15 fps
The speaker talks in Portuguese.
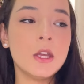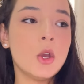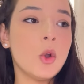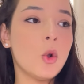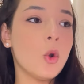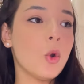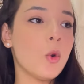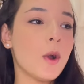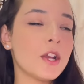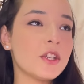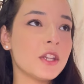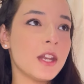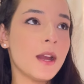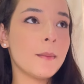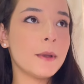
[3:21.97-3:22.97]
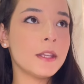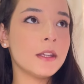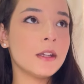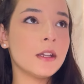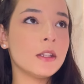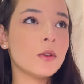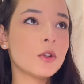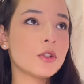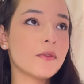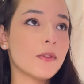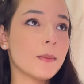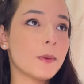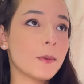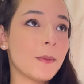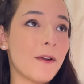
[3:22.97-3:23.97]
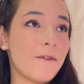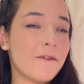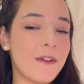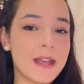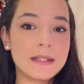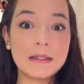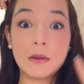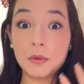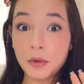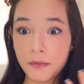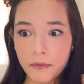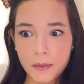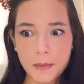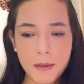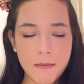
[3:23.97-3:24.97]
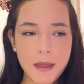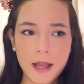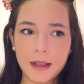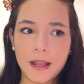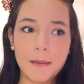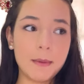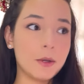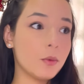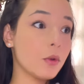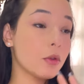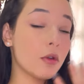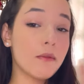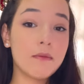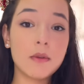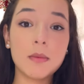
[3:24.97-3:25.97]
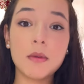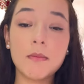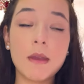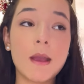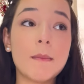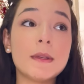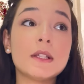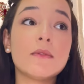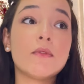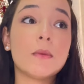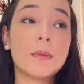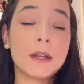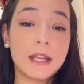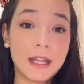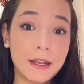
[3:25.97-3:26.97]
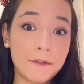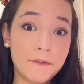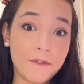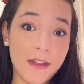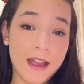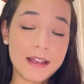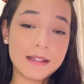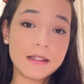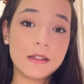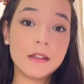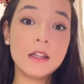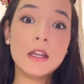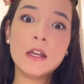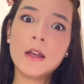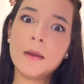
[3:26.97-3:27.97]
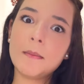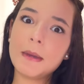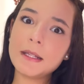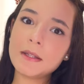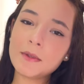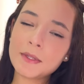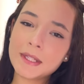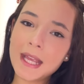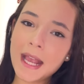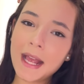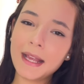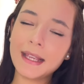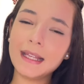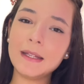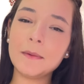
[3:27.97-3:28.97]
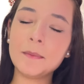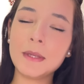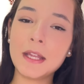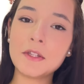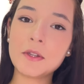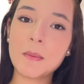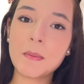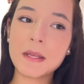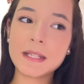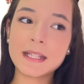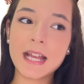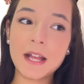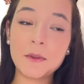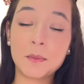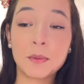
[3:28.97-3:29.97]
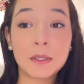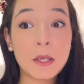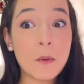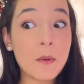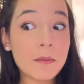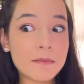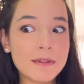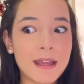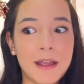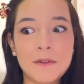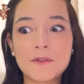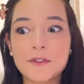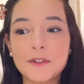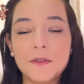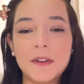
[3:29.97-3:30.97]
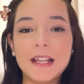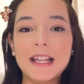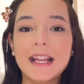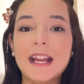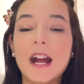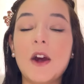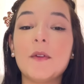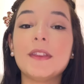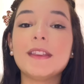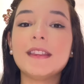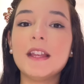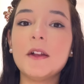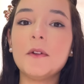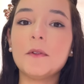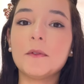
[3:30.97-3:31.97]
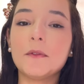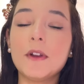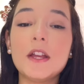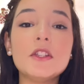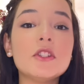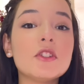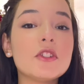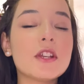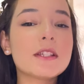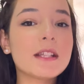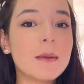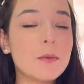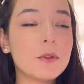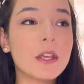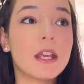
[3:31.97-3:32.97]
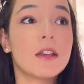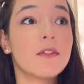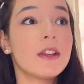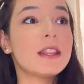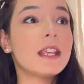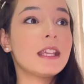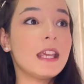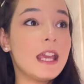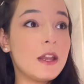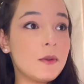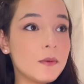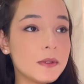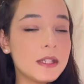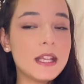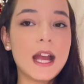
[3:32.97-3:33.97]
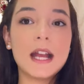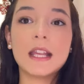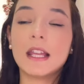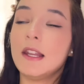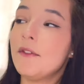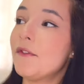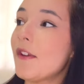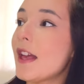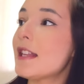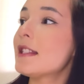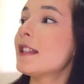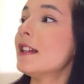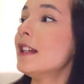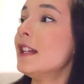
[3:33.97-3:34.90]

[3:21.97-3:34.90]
Ou a gira é amanhã e hoje eu vou para uma festa. Eu não vou beber, tá, Manu? Eu não vou beber, mas eu vou para aquela festa mas eu sei que aquele ambiente é pesado porque o ambiente não é legal. Então, a gente já sabe o que que vai ter que renunciar àquela festa,